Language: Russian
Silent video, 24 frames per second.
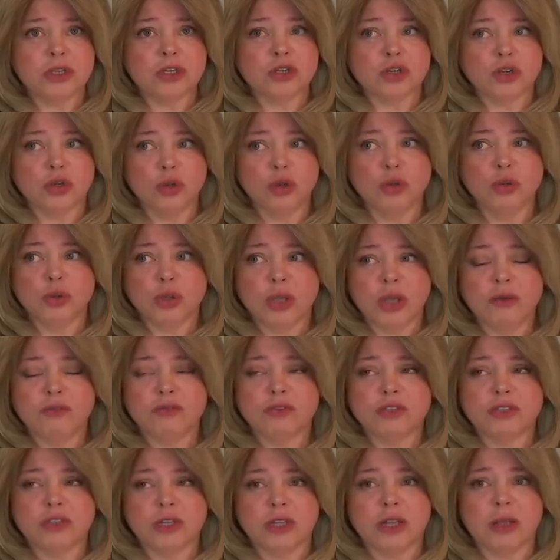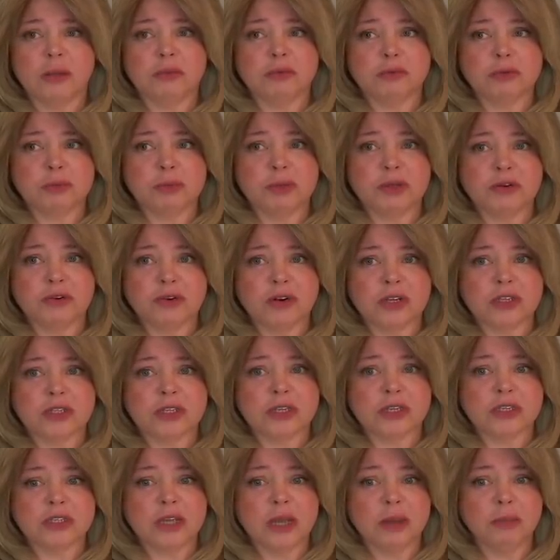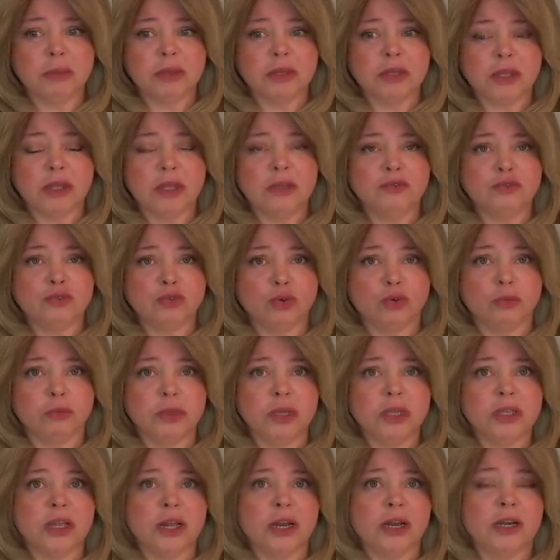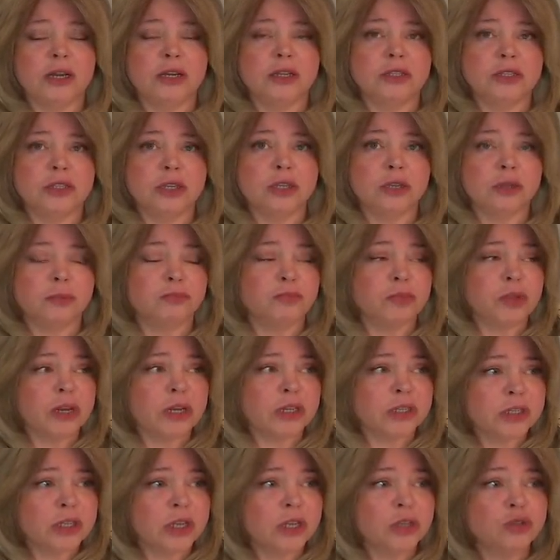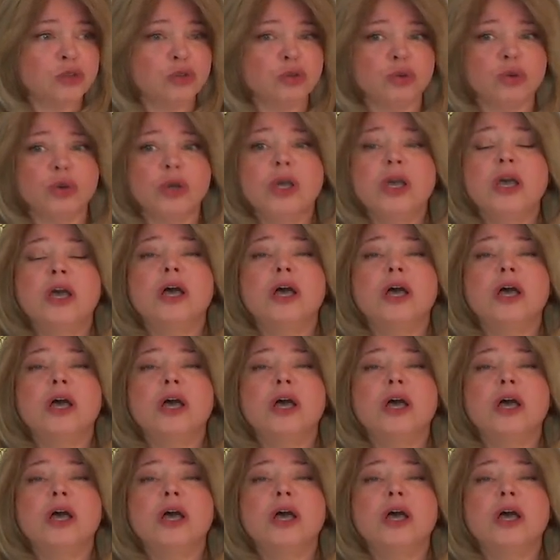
тяжело, но я вот сдала с первого раза экзамен, и все, мне дали лицензию,